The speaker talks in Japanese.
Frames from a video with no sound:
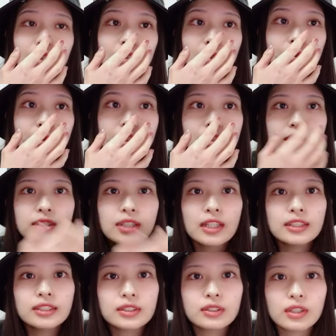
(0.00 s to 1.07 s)
多分にじゅうさ
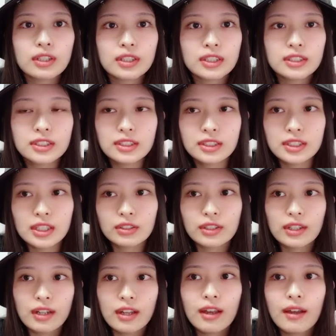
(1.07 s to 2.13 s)
んじとかになっちゃう
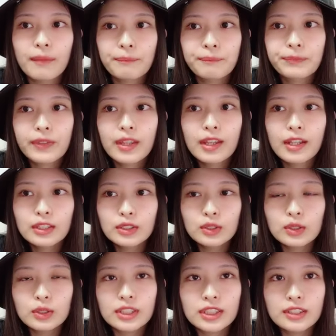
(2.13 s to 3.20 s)
からちょっ
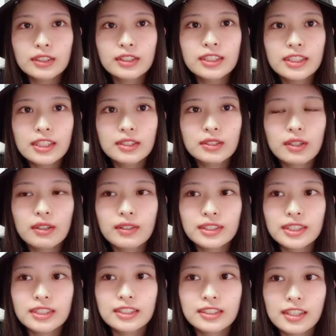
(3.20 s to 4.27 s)
ときついんで、それは
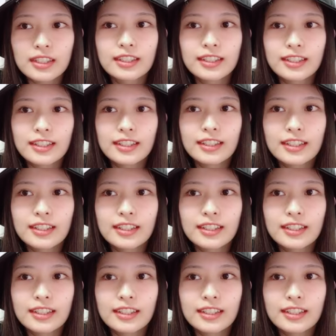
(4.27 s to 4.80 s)
さすがに、